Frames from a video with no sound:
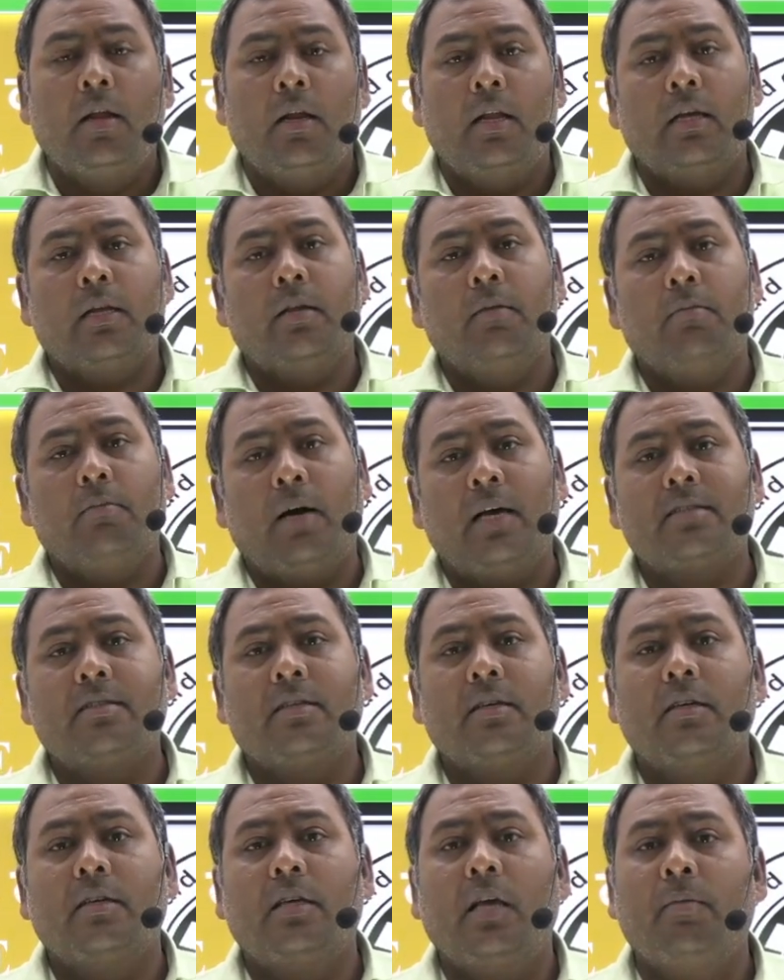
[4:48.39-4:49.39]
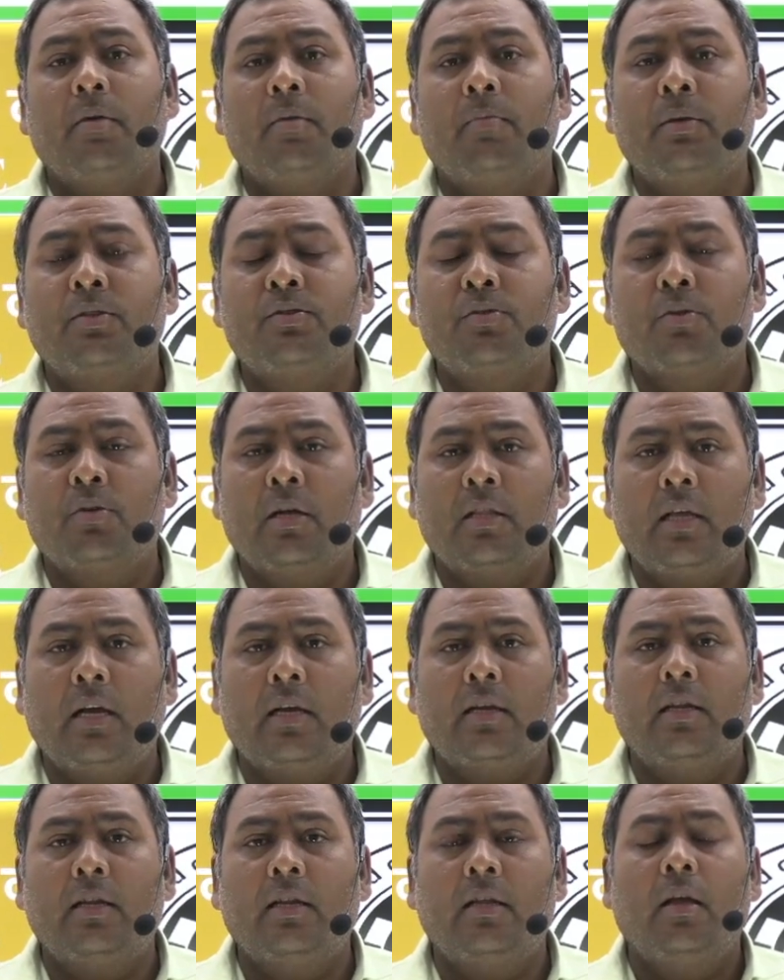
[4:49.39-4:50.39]
लेकिन मास संख्या में बच्चों का था
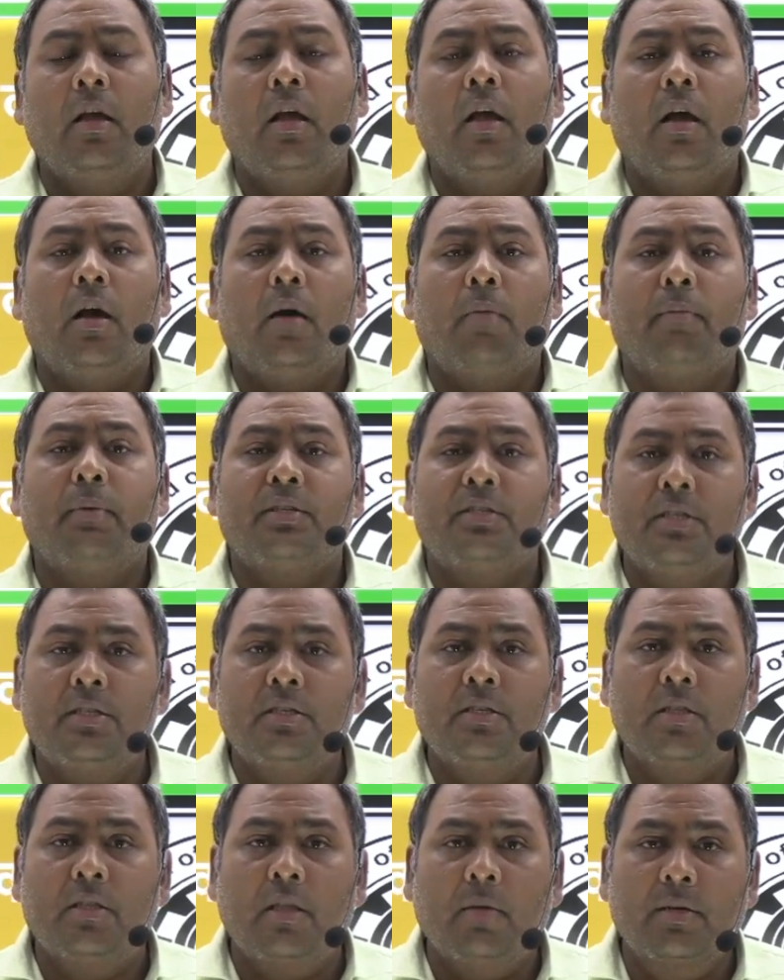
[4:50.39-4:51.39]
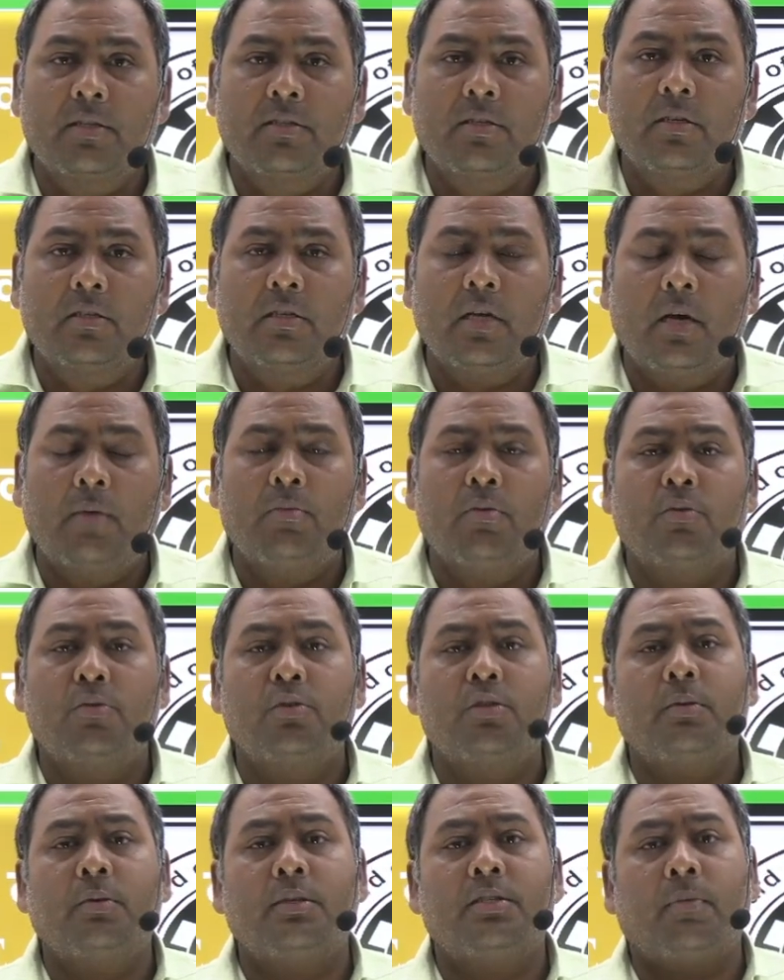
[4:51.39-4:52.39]
कि नहीं पच्चीस सितंबर से एग्जाम हो
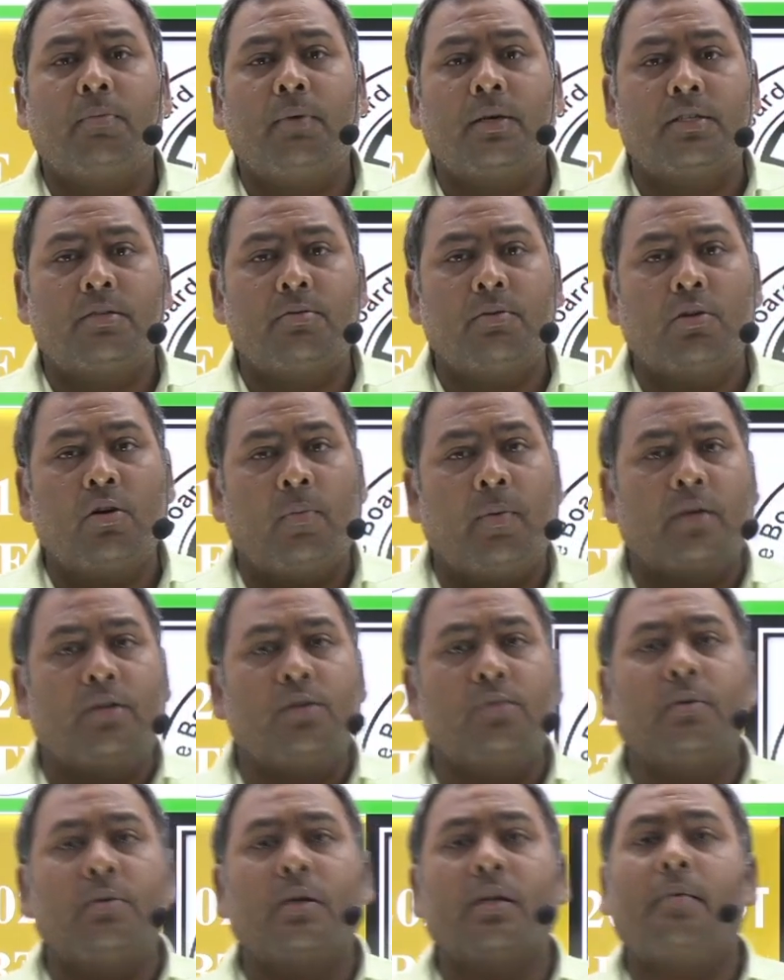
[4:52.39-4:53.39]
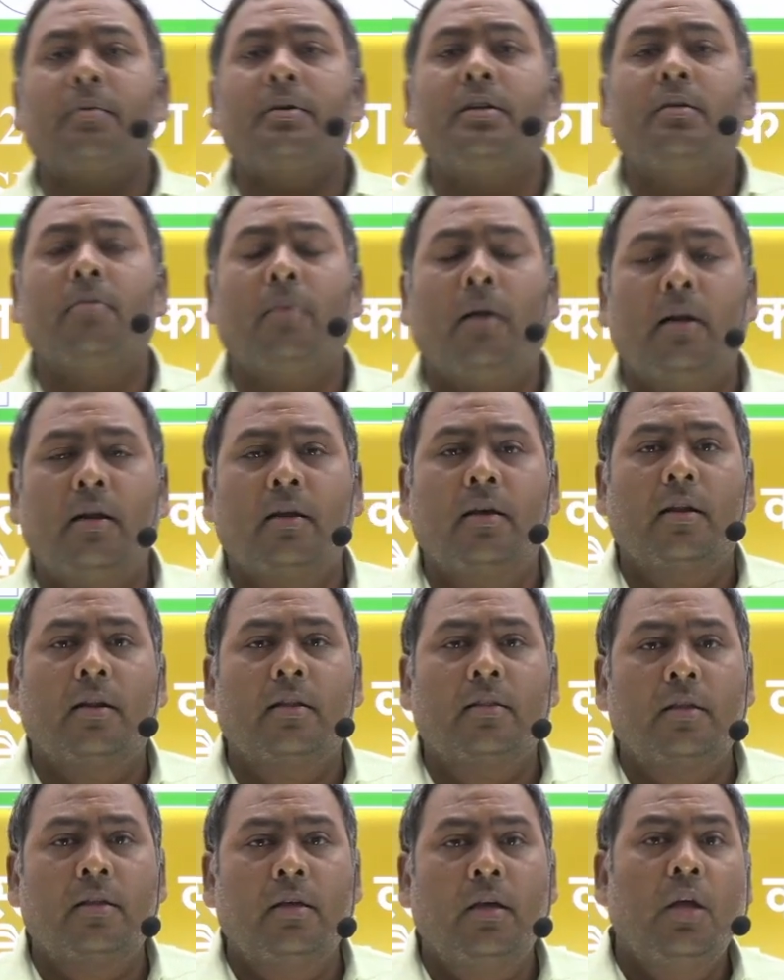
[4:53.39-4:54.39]
कुछ बच्चे फर्स्ट वीक ऑफ अक्टूबर का भी डिमांड कर रहे
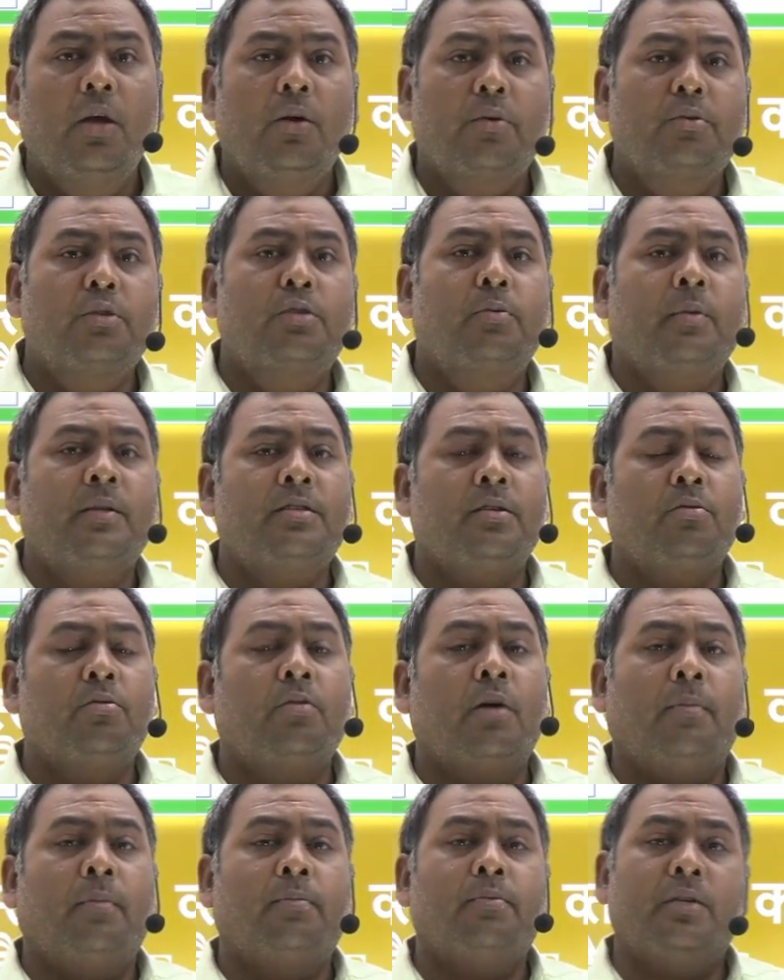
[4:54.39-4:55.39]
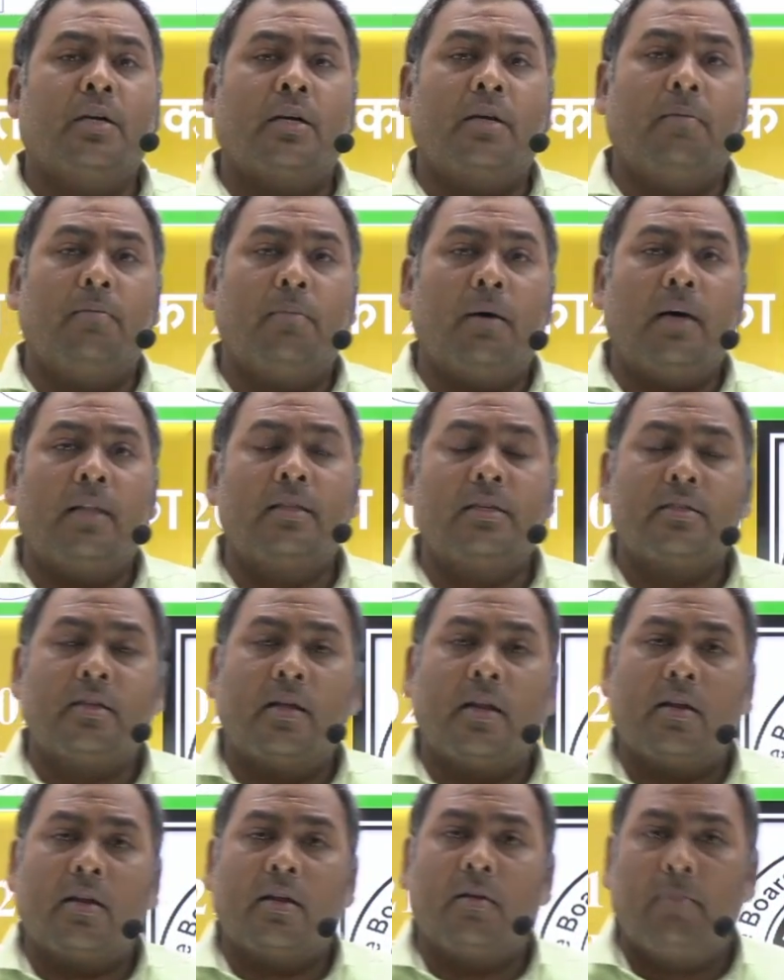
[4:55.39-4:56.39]
थे कुछ बच्चे दुर्गा पूजा के बाद
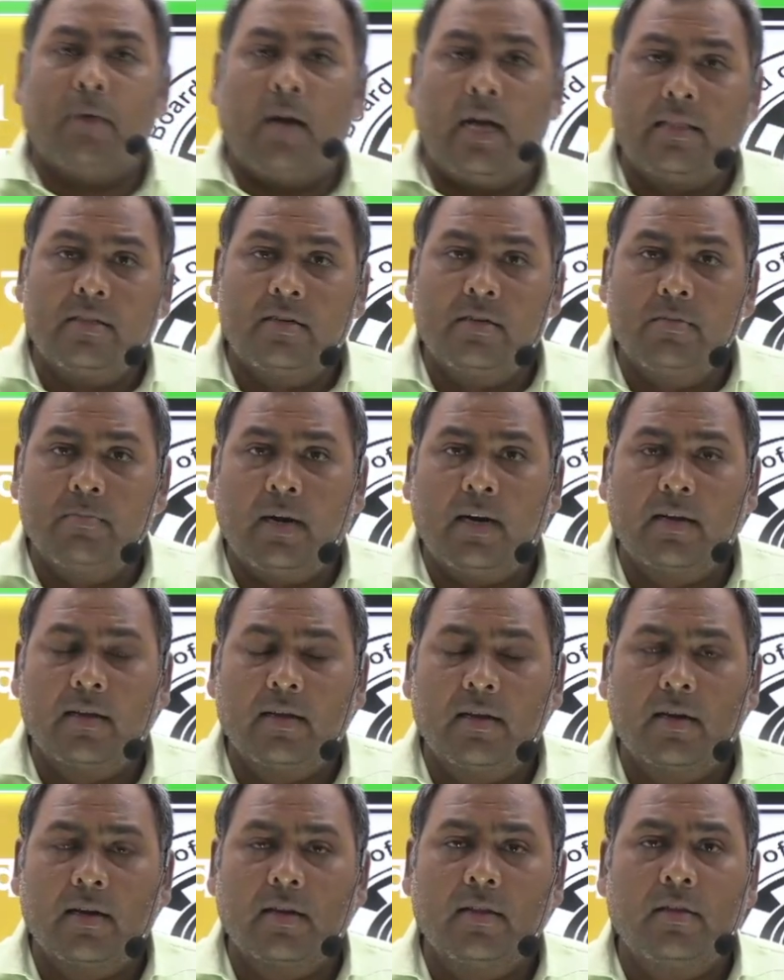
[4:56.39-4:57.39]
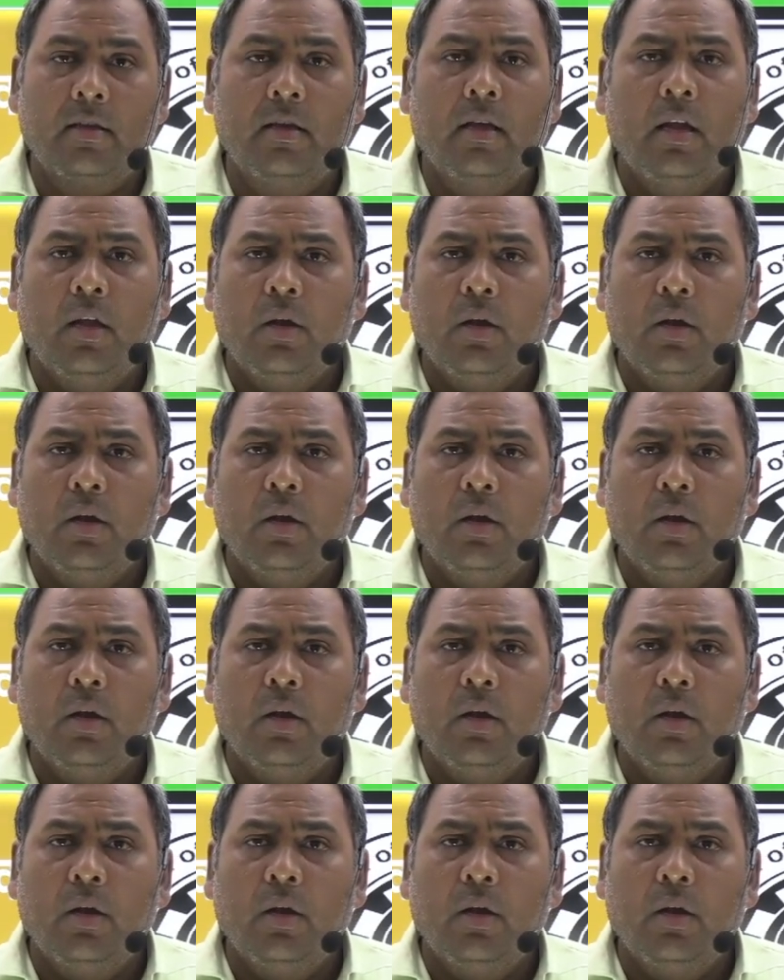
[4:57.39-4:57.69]
दशहरा के बाद डिमांड कर रहे थे